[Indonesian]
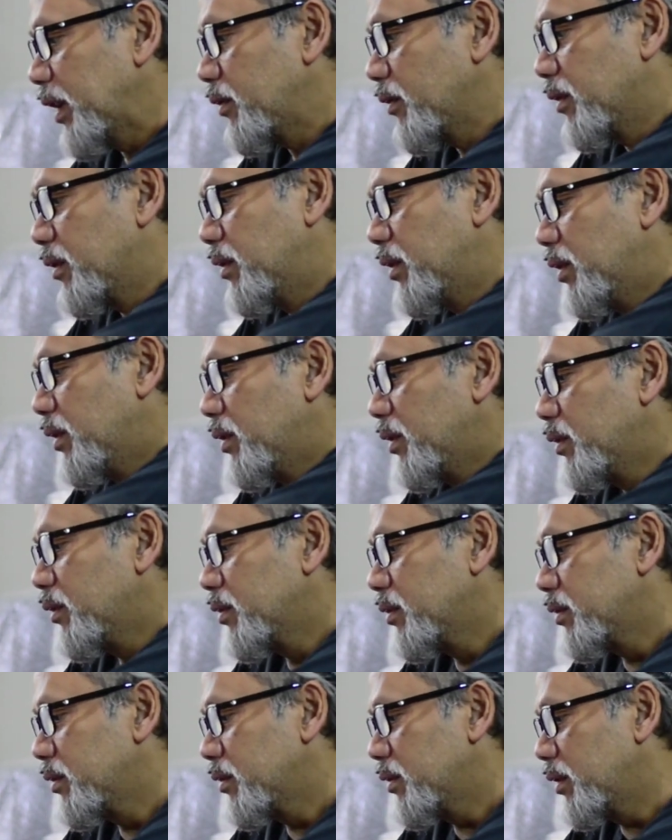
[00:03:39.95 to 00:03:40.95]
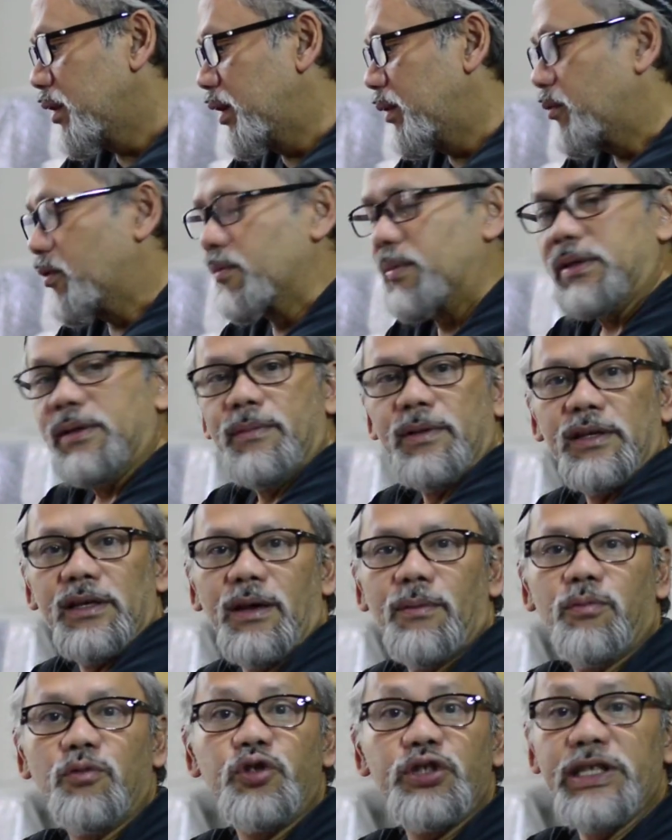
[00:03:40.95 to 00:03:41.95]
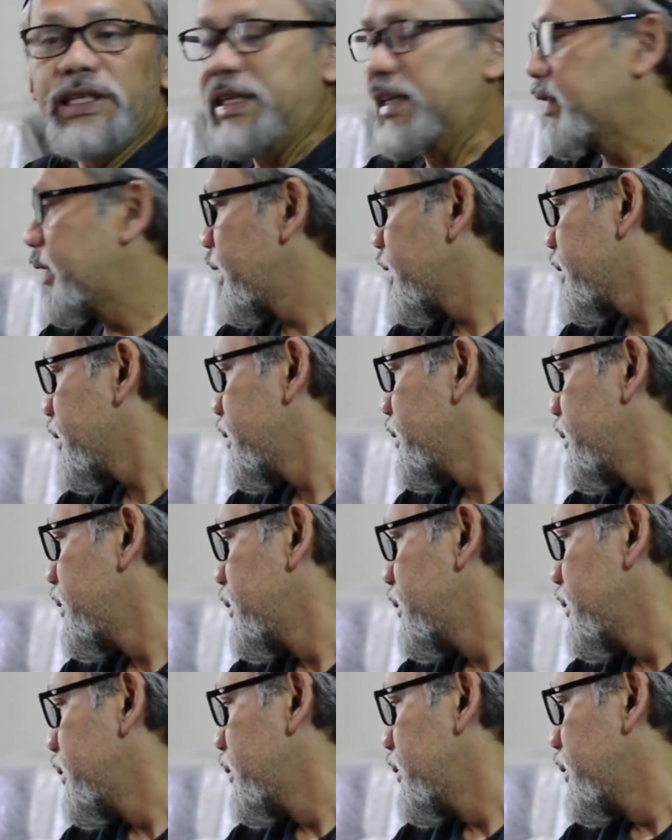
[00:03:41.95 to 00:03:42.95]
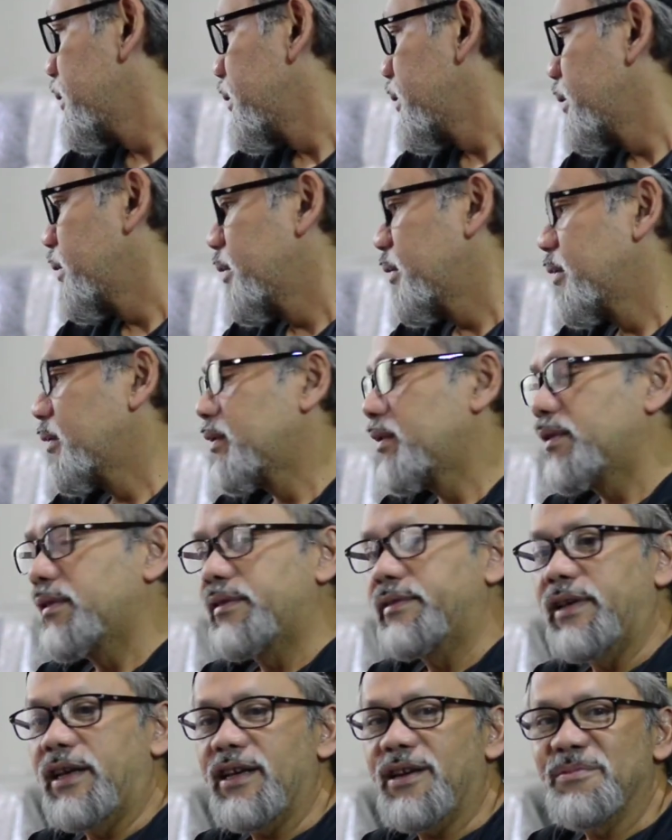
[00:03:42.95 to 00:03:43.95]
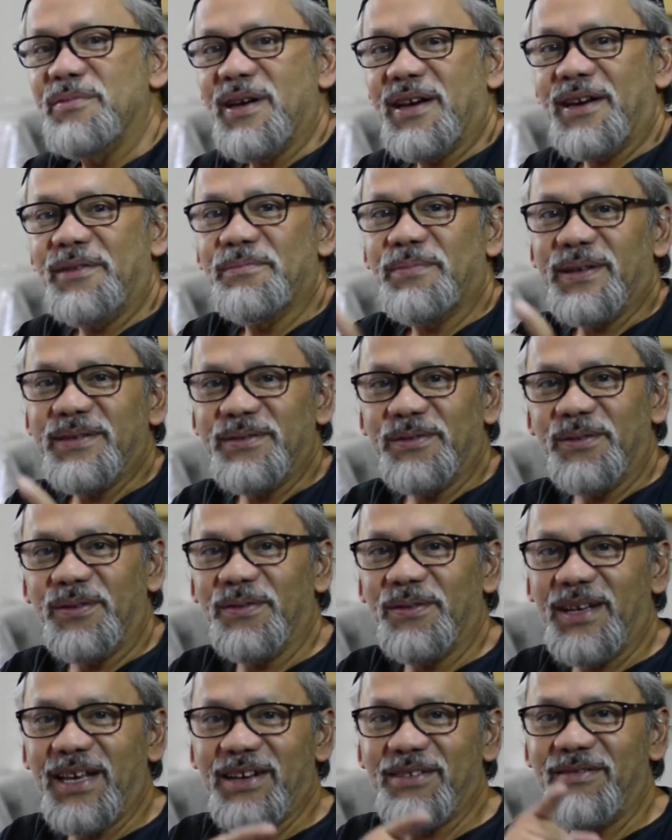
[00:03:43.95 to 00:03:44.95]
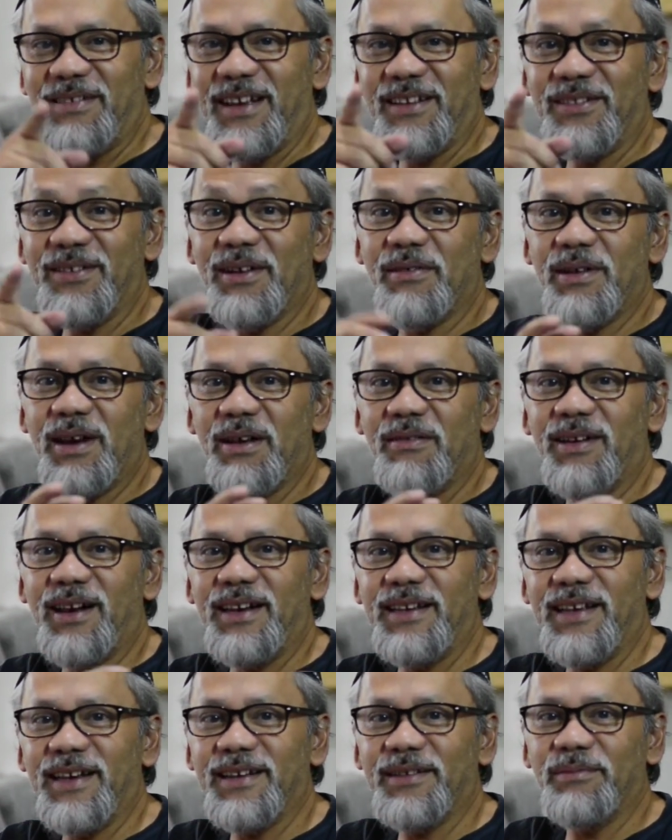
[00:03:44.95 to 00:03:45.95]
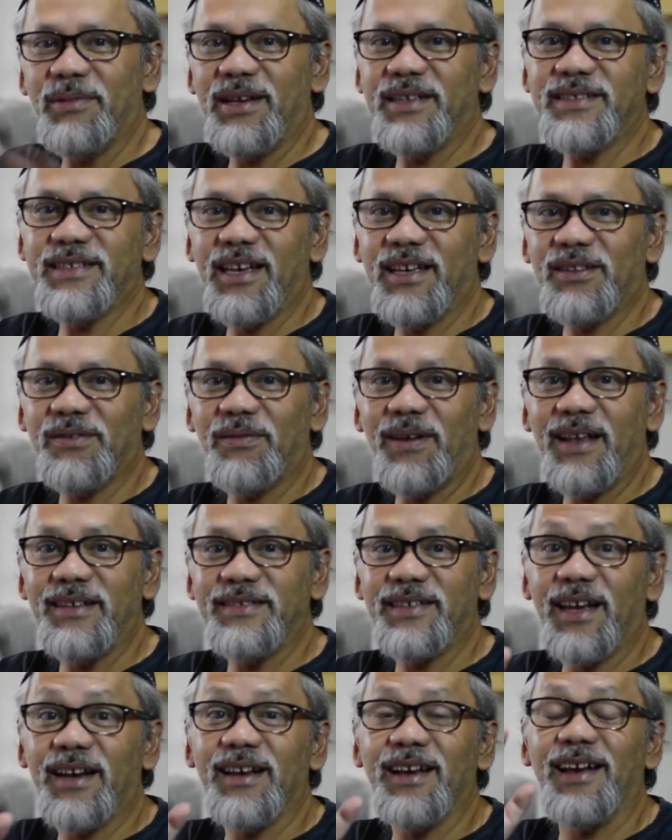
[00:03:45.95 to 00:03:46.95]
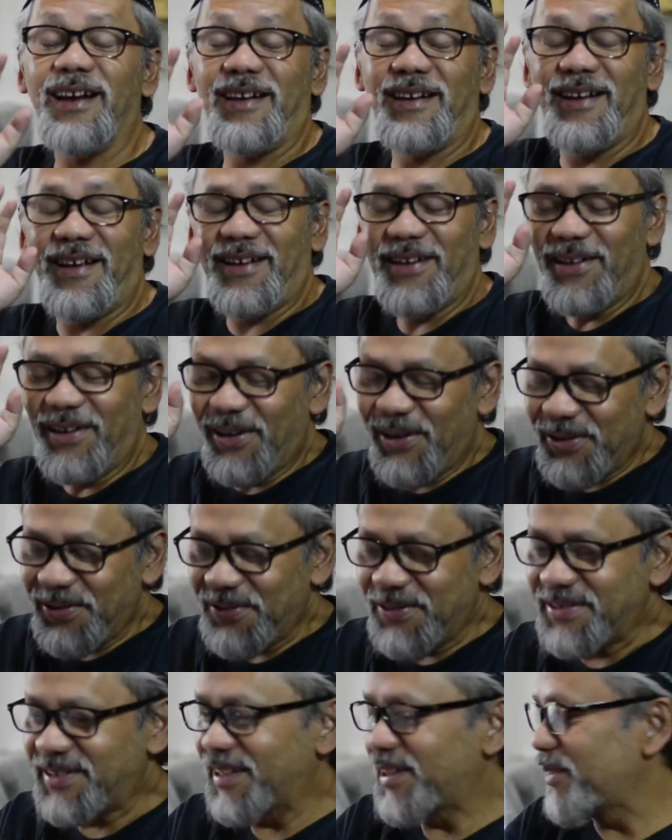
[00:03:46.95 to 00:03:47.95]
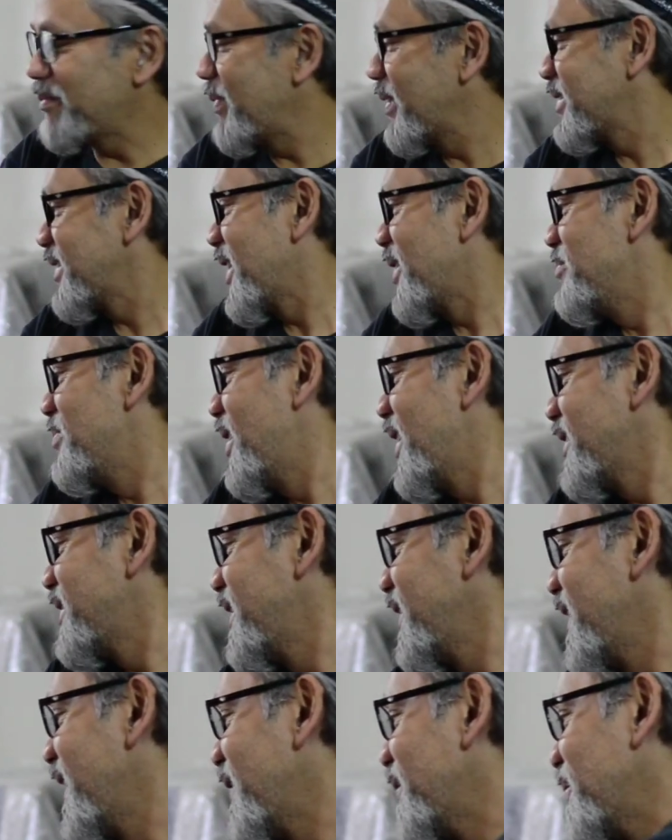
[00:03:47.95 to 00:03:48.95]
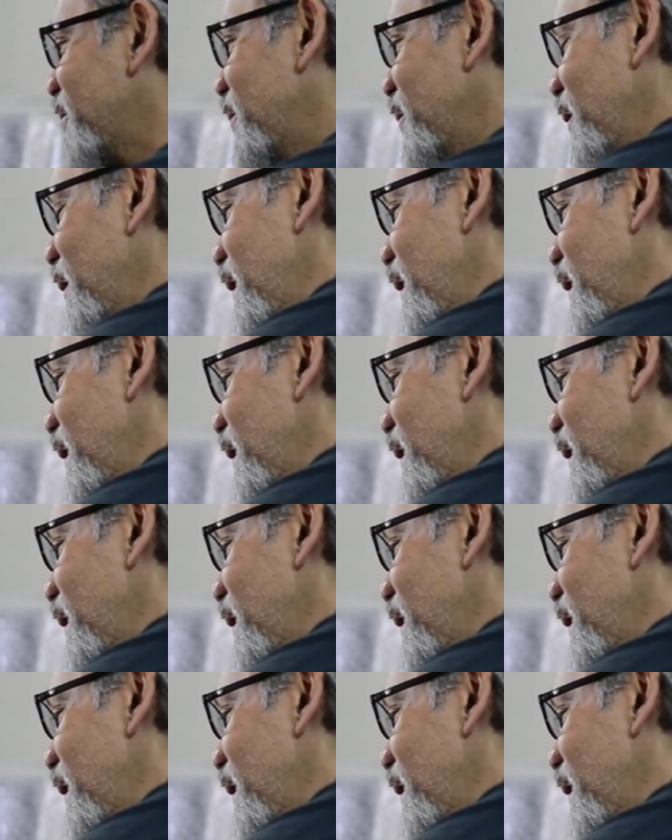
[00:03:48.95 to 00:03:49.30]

itu ini buku matematiknya pusing gitu ya uh, jadi kemarin pas kuliah kuliah itu awal awalnya bagi saya tuh lancar karena dulu saya terpaksa ngambil S3 itu